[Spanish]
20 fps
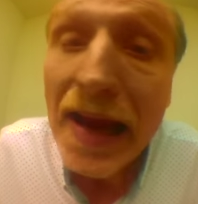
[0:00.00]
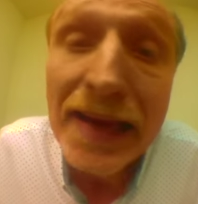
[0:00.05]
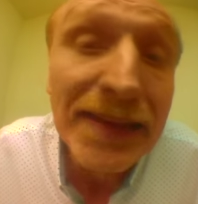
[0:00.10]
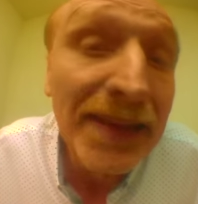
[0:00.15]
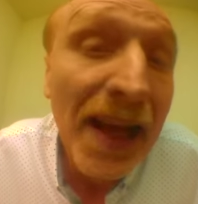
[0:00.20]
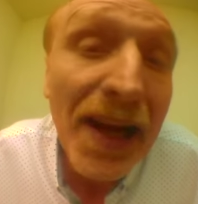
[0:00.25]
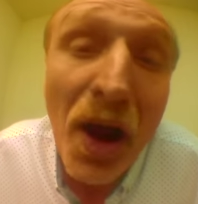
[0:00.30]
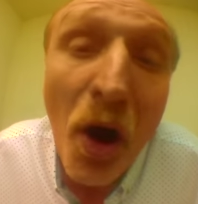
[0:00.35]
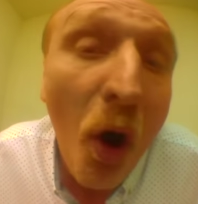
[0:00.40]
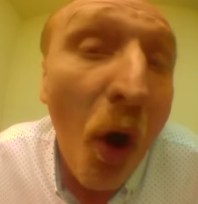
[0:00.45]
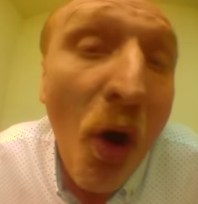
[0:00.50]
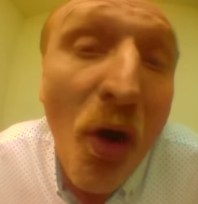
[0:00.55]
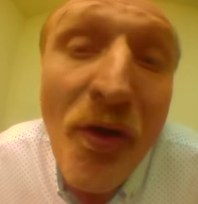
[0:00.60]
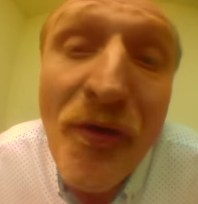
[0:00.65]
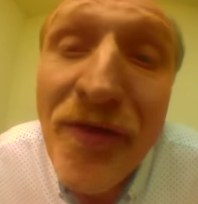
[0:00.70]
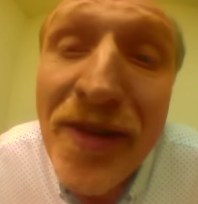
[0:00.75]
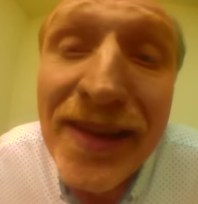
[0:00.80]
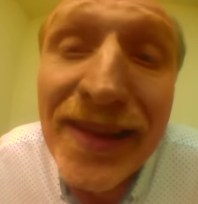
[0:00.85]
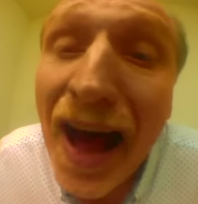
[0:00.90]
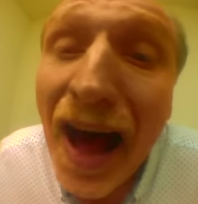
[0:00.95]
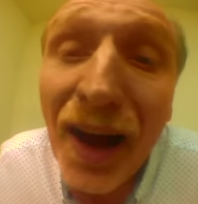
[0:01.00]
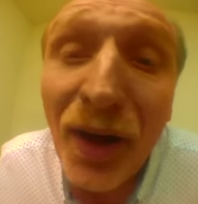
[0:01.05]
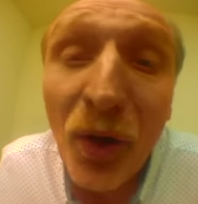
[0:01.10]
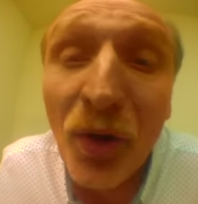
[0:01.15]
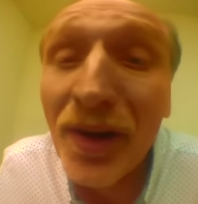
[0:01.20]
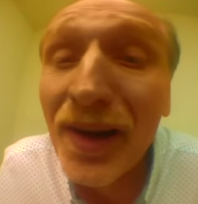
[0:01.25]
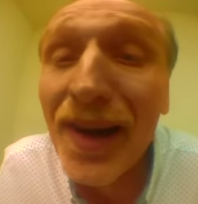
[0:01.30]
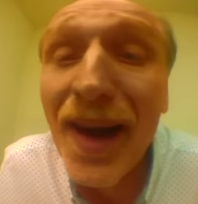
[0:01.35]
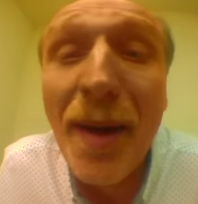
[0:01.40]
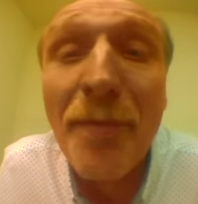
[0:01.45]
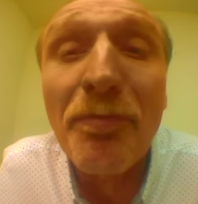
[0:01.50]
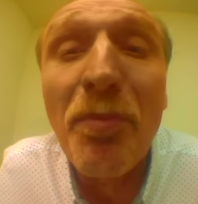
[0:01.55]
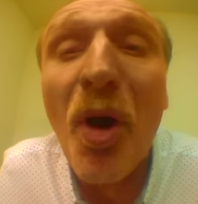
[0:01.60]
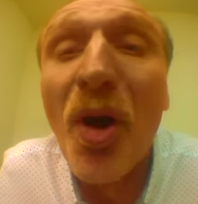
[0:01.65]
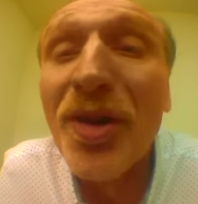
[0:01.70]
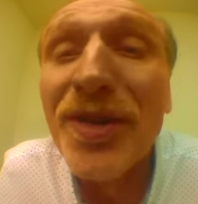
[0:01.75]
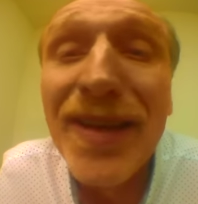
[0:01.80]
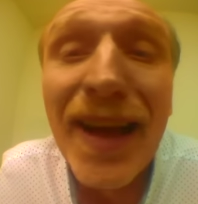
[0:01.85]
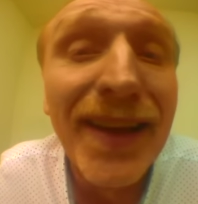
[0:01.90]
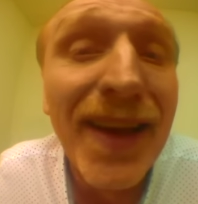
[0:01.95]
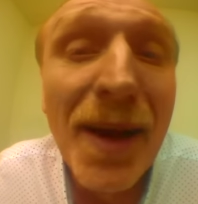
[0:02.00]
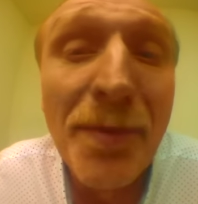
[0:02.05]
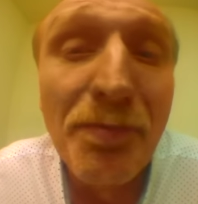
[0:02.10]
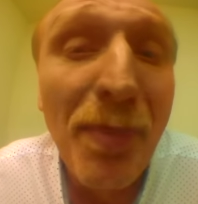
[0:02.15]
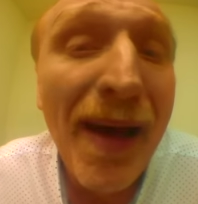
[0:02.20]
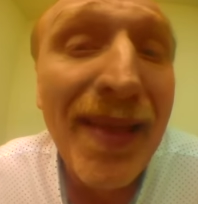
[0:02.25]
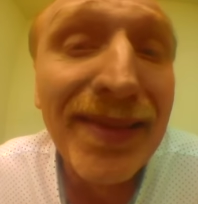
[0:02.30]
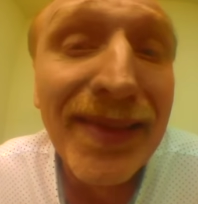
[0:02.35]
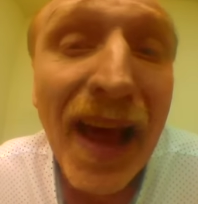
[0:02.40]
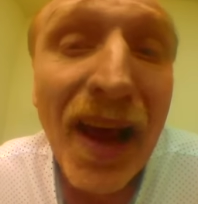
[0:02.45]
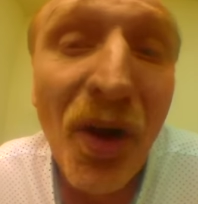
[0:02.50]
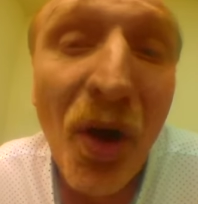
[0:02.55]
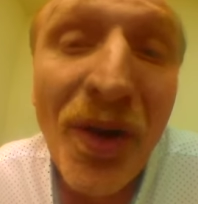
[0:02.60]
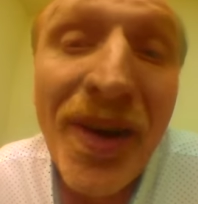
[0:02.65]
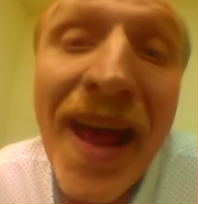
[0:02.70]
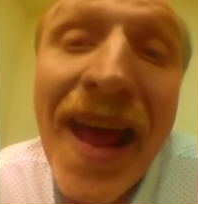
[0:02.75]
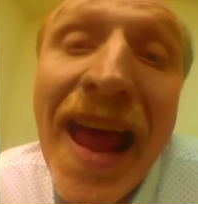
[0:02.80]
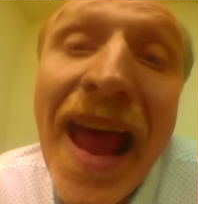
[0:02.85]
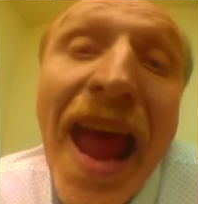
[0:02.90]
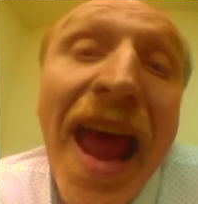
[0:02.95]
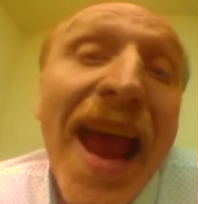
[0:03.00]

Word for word: y se lo olvidaron en la bolsa del pantalón